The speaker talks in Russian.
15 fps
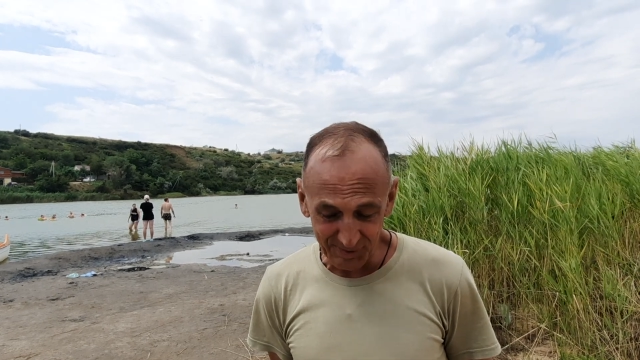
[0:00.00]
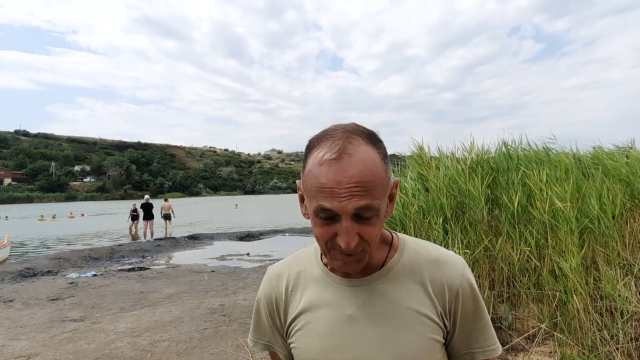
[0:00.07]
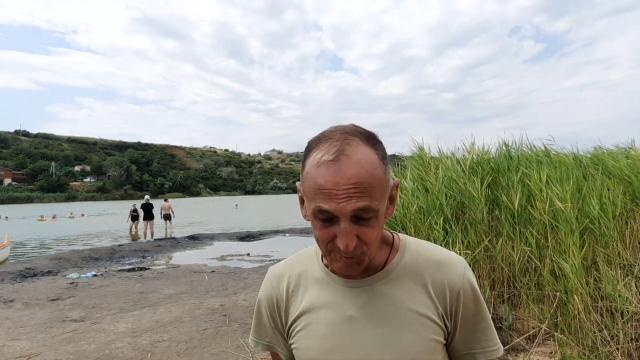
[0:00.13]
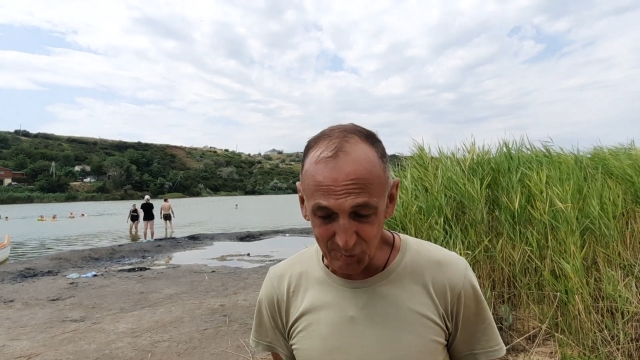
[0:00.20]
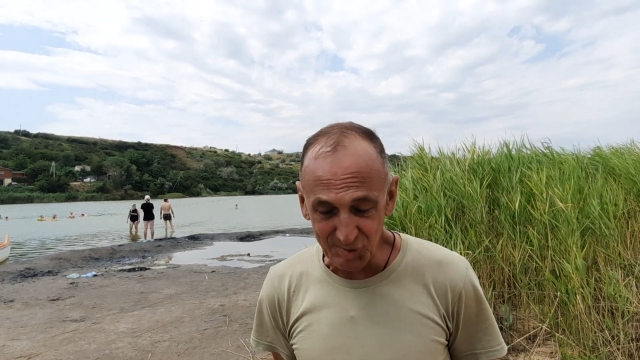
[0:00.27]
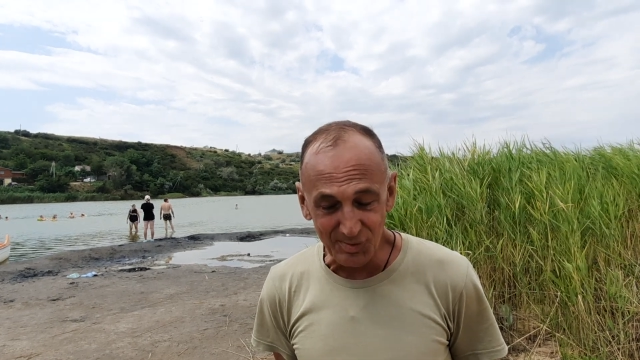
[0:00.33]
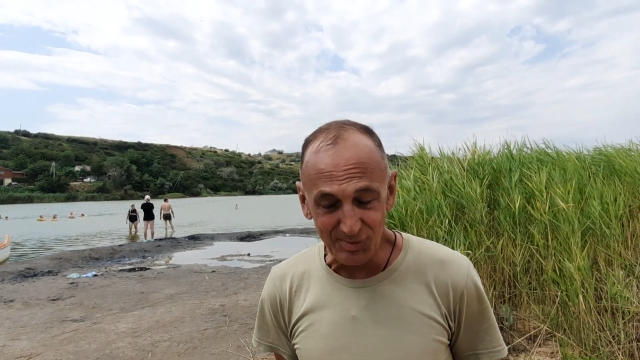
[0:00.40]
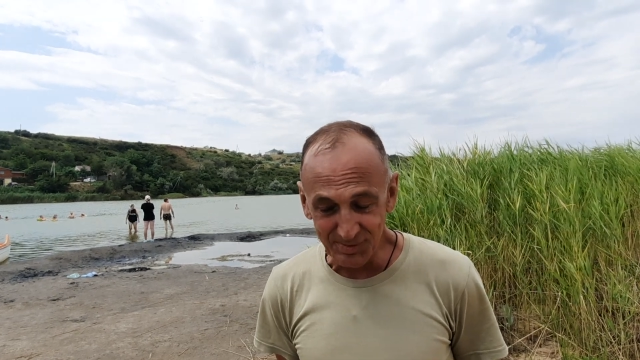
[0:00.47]
э,
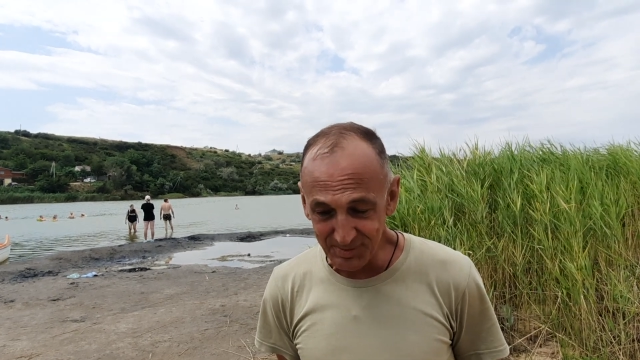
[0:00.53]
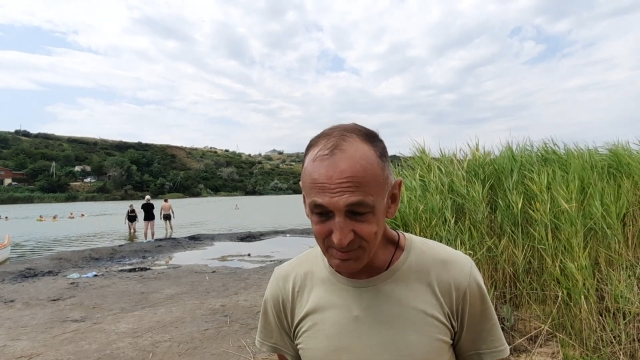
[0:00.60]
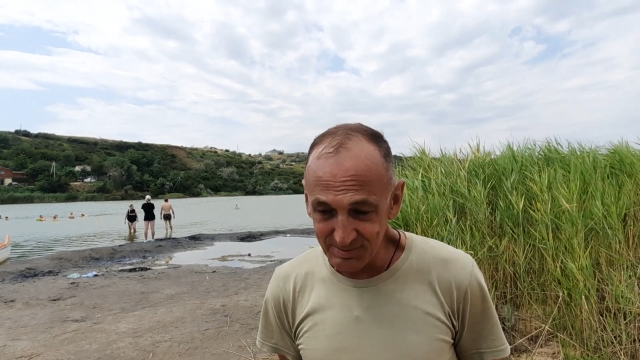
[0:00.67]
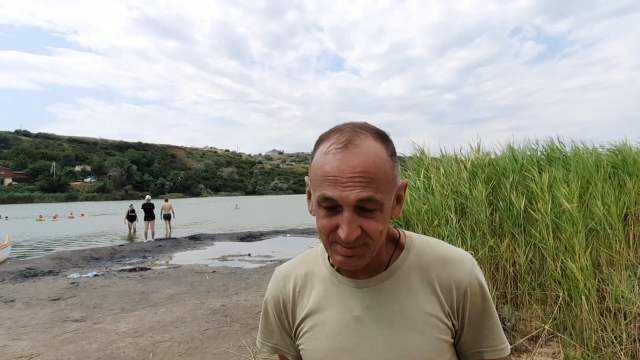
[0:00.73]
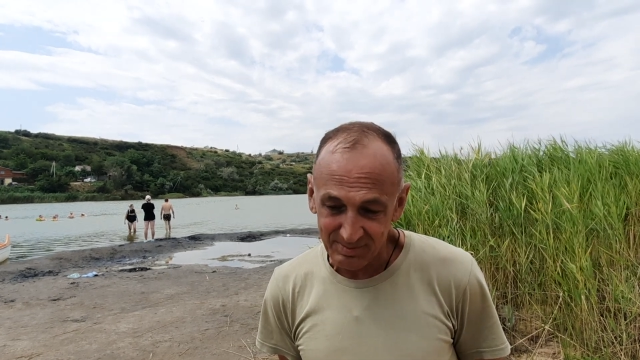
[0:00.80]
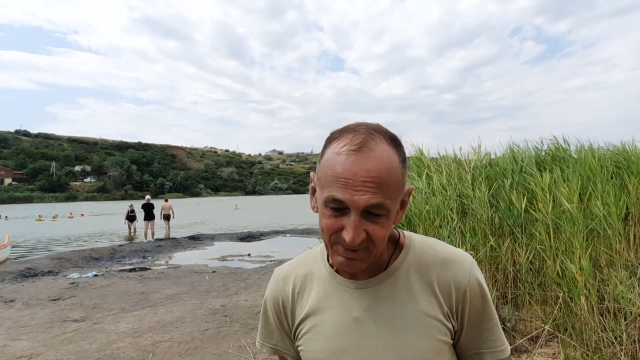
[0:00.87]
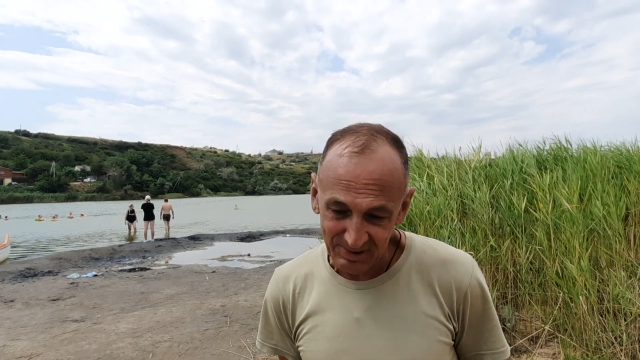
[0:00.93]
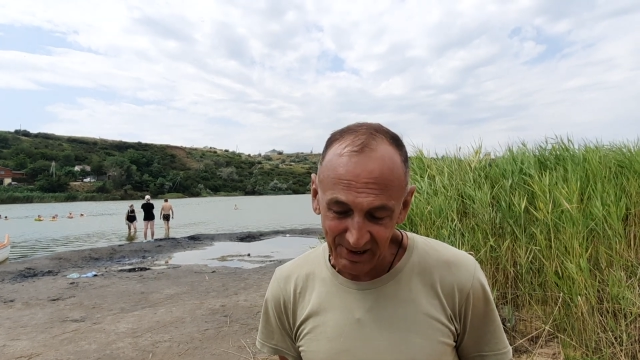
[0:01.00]

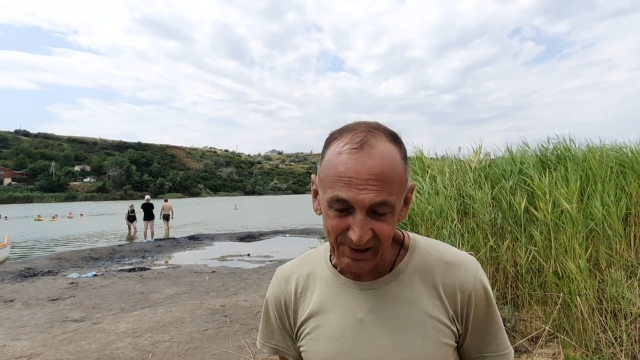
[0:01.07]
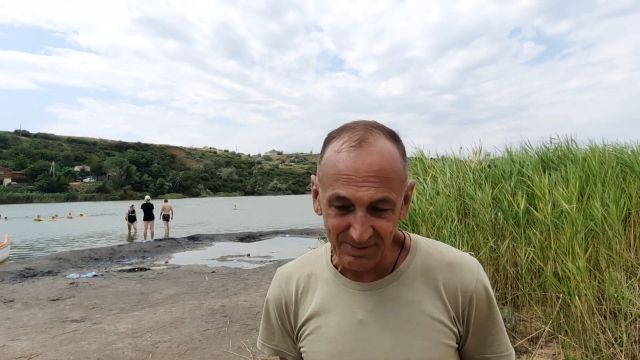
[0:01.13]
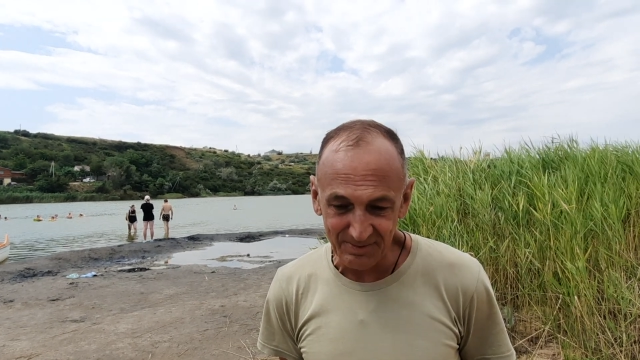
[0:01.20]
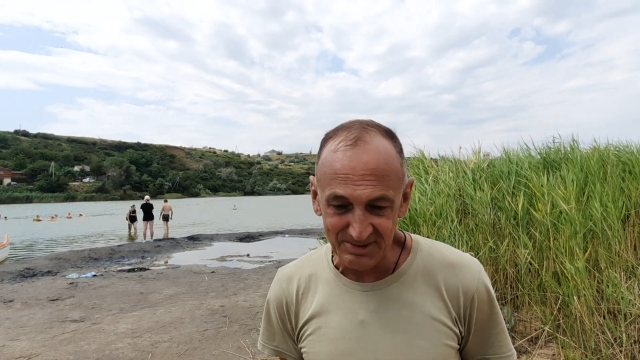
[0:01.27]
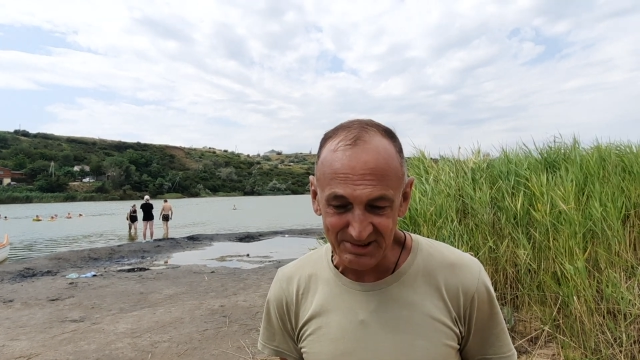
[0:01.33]
ну, я,